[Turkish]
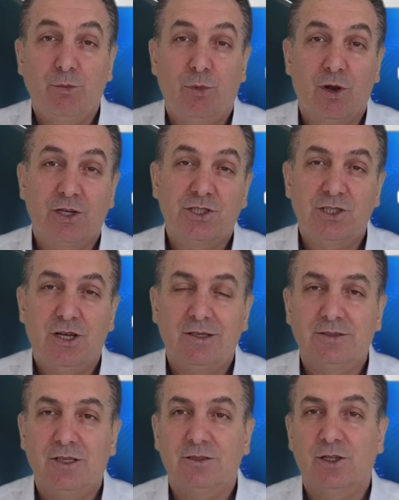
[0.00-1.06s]
Bulaşıcı
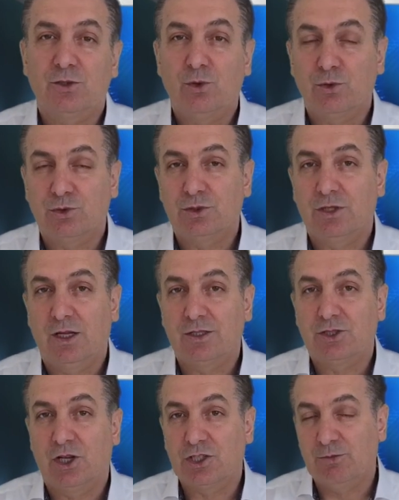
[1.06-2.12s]
hastalıklar konusunda
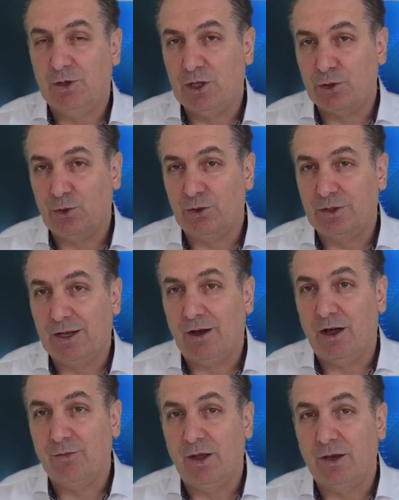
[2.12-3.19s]
çalışmalar yürüten
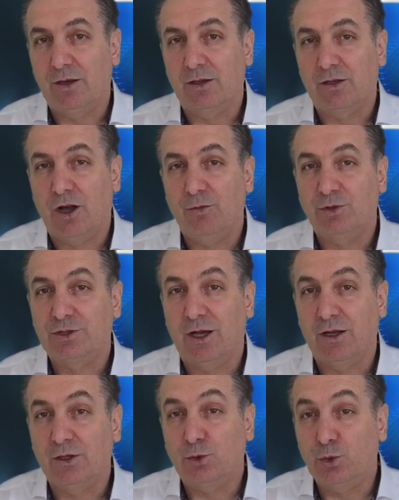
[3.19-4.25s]
Alman e, Kamu
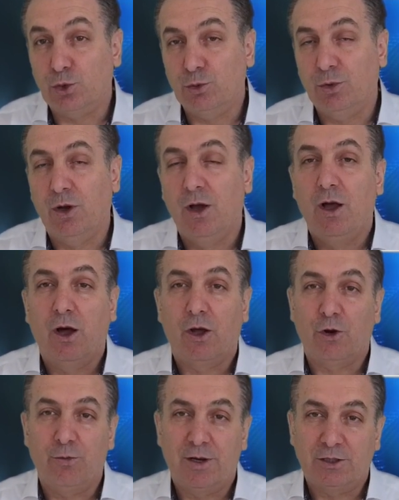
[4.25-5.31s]
Sağlığı Kurumu
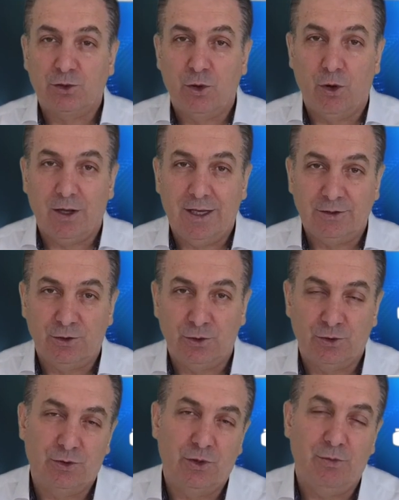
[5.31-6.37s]
Robert Koch
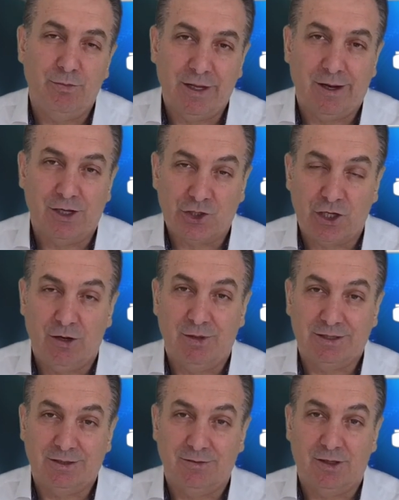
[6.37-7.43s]
Enstitüsü'nün bir
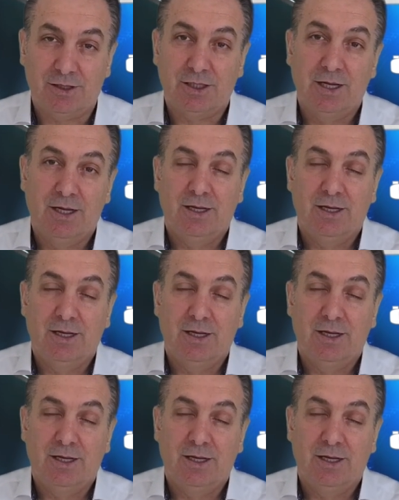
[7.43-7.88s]
açıklaması var